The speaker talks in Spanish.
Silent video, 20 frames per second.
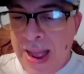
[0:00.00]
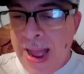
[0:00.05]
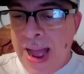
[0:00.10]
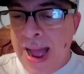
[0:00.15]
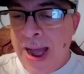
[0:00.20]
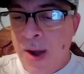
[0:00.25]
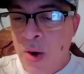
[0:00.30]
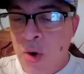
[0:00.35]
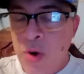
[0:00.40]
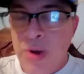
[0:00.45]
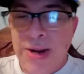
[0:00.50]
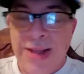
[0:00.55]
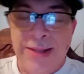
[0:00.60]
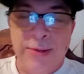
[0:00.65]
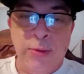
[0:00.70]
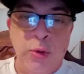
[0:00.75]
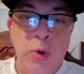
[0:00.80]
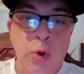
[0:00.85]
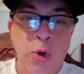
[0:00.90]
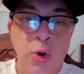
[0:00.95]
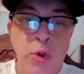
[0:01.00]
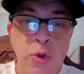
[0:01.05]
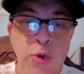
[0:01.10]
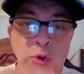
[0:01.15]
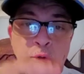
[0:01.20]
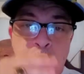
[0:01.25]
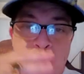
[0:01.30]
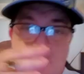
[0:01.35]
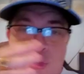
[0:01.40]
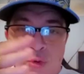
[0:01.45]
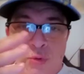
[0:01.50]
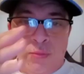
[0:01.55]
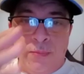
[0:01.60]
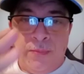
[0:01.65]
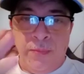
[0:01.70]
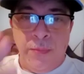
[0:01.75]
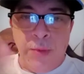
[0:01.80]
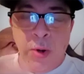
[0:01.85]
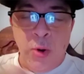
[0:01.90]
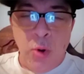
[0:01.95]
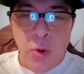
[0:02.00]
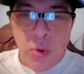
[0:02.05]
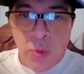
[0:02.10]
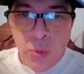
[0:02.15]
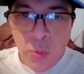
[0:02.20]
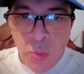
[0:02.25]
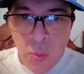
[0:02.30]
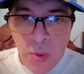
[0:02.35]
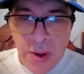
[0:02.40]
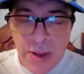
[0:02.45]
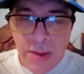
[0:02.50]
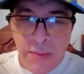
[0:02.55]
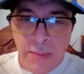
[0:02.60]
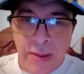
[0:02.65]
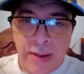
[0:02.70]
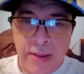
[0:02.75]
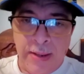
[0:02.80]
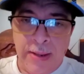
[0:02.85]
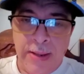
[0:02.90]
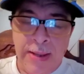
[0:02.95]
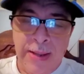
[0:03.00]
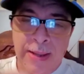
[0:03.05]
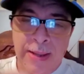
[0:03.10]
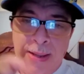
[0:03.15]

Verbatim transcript: Ahora, todos los nueve